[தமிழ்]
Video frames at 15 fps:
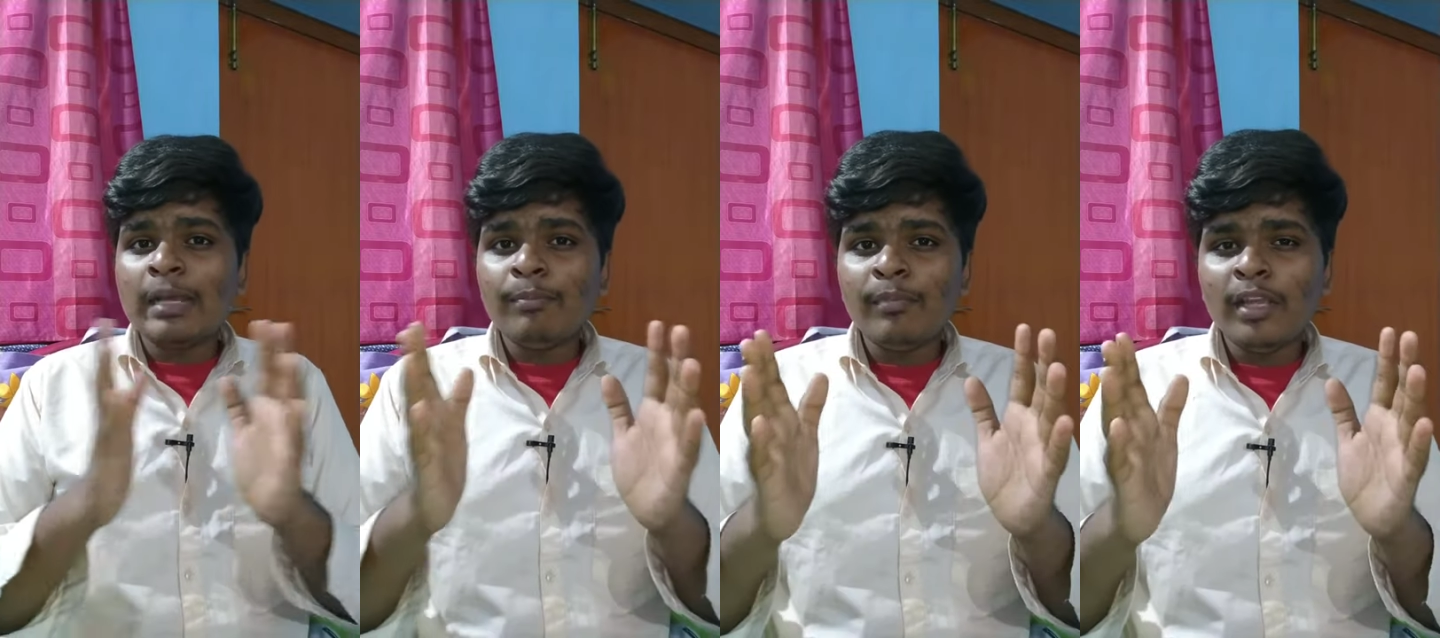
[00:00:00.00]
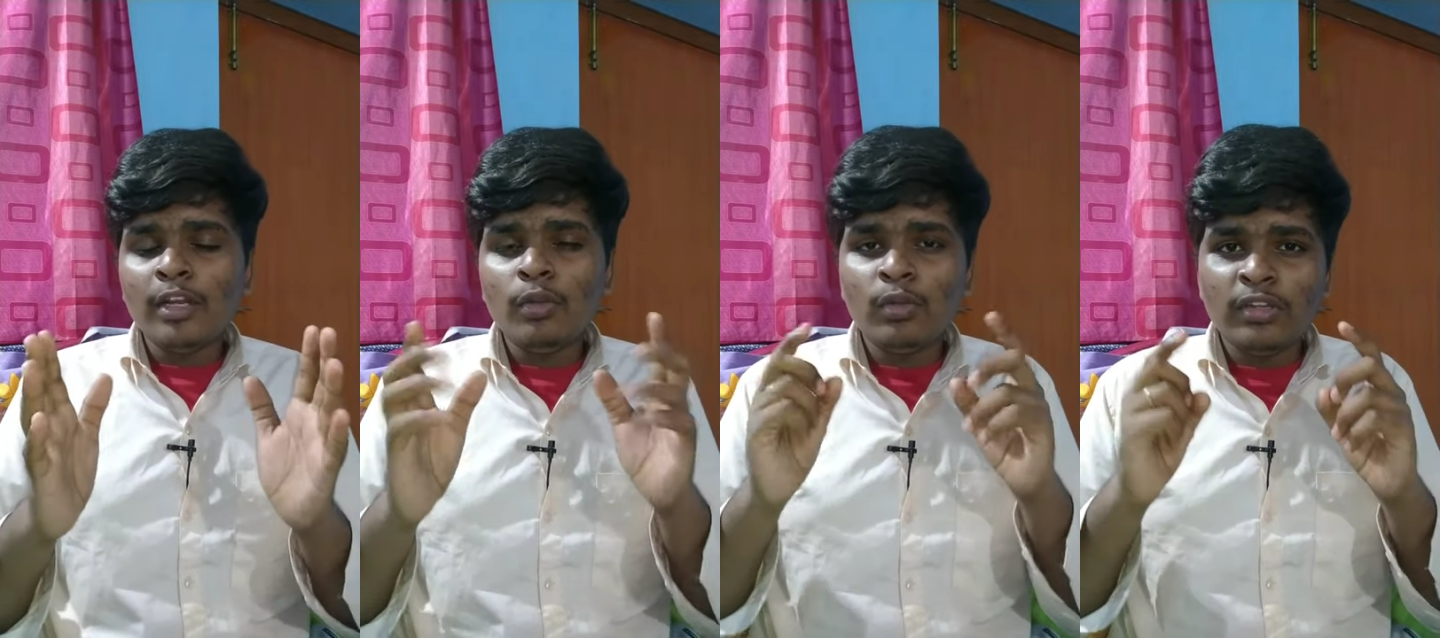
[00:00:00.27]

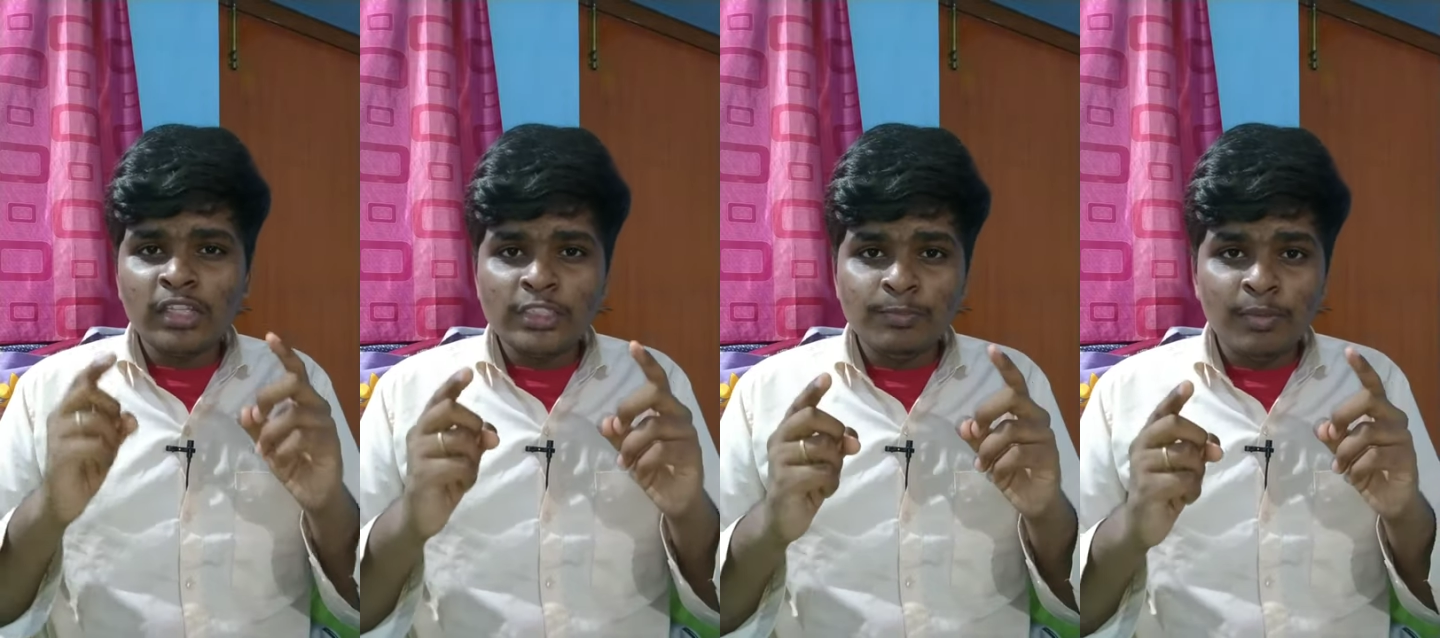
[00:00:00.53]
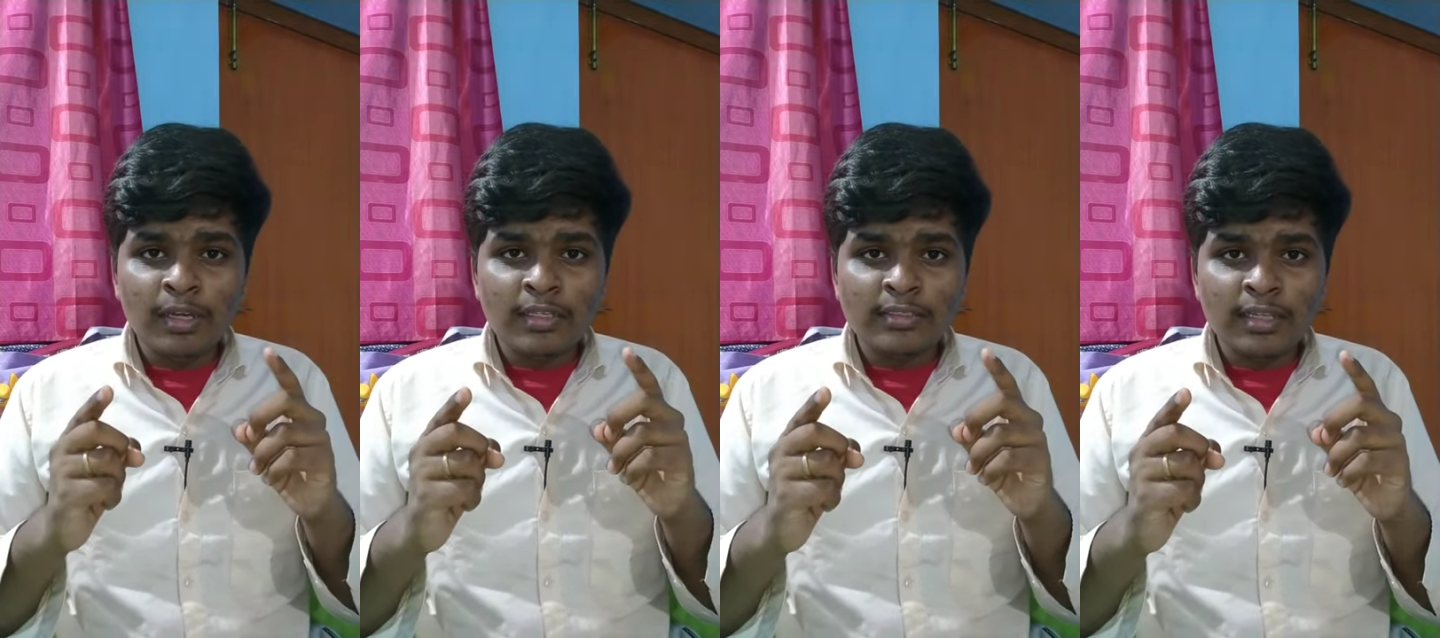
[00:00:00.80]
செம்மையான ஒரு
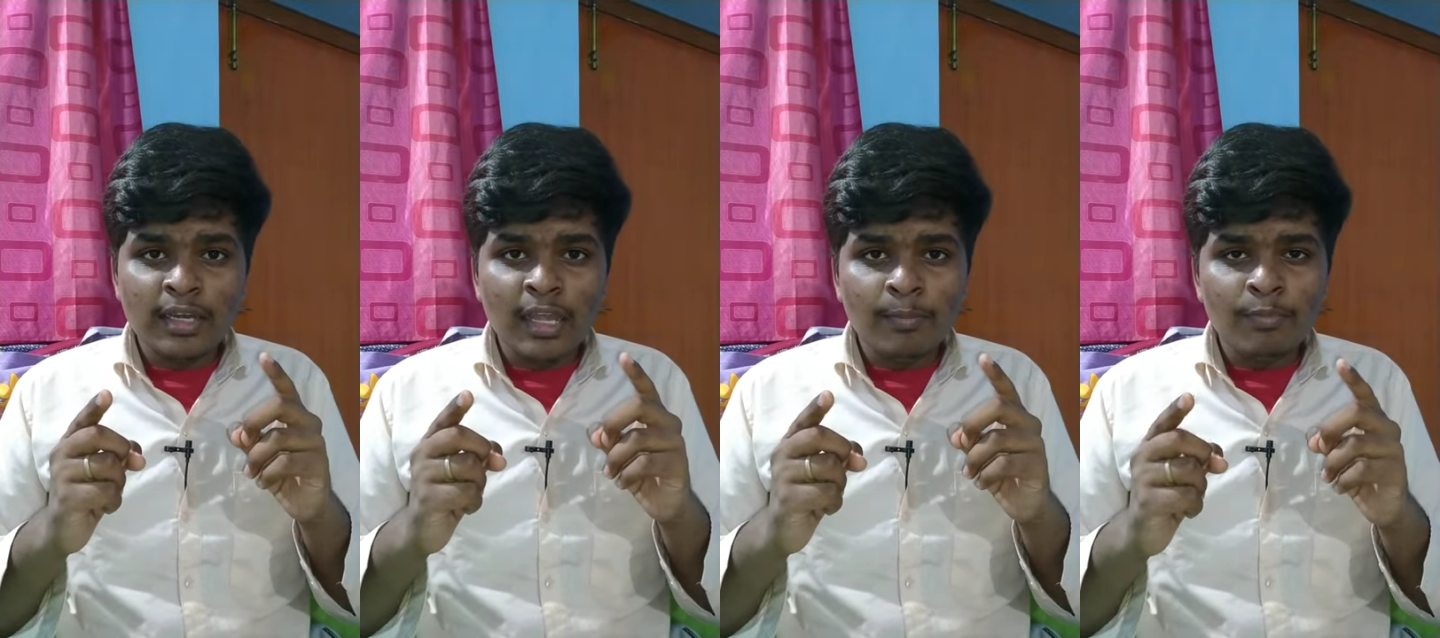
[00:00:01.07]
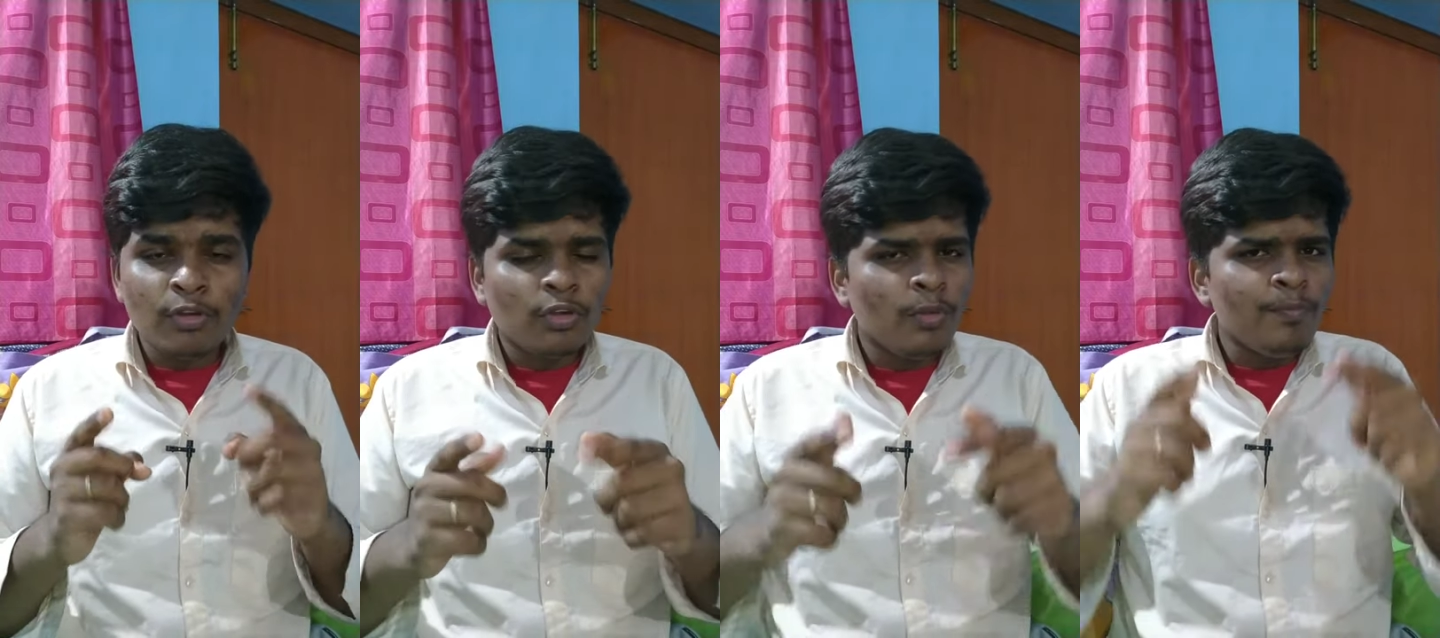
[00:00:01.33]
எக்ஸ்பீரியன்ஸான
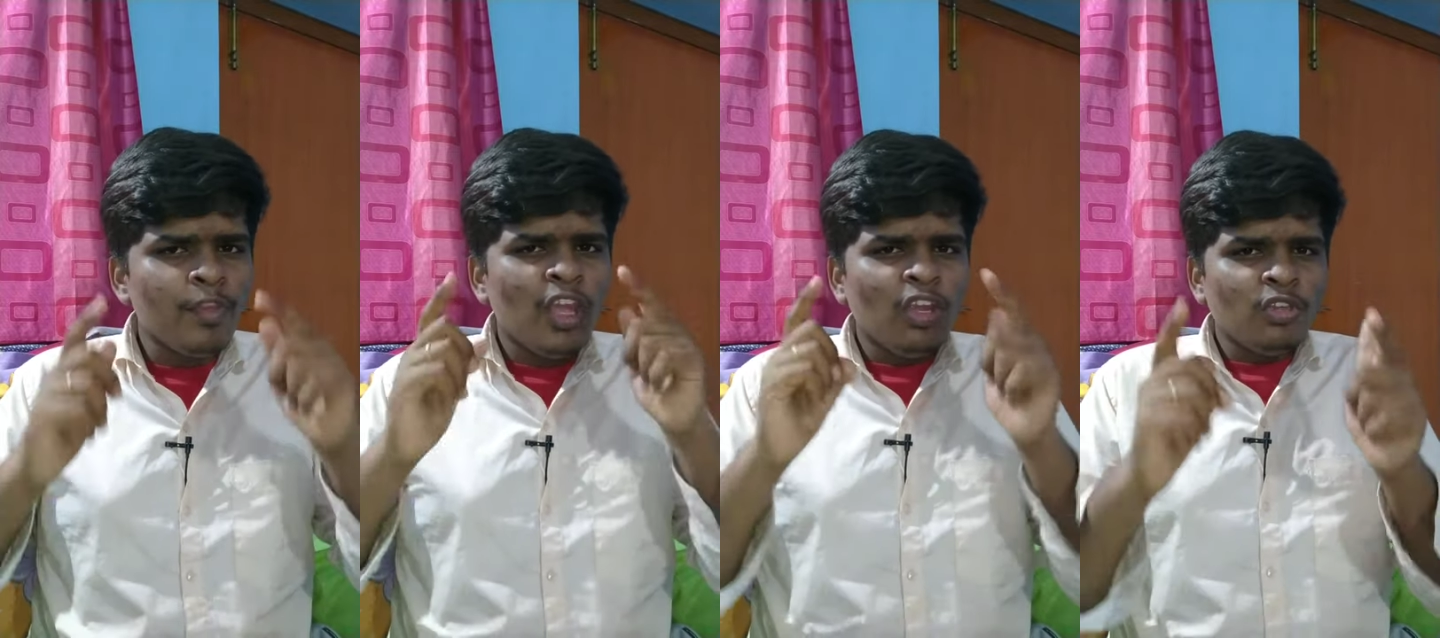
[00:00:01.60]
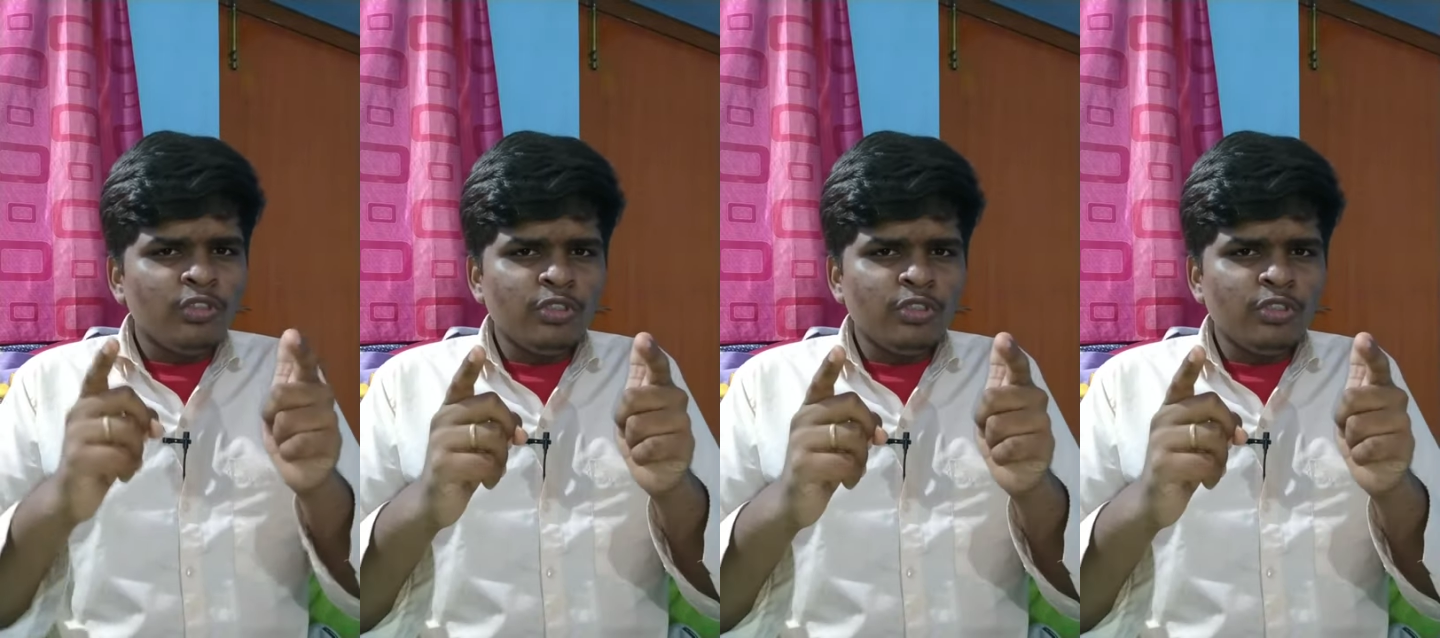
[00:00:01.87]
ஆப் இருக்கும்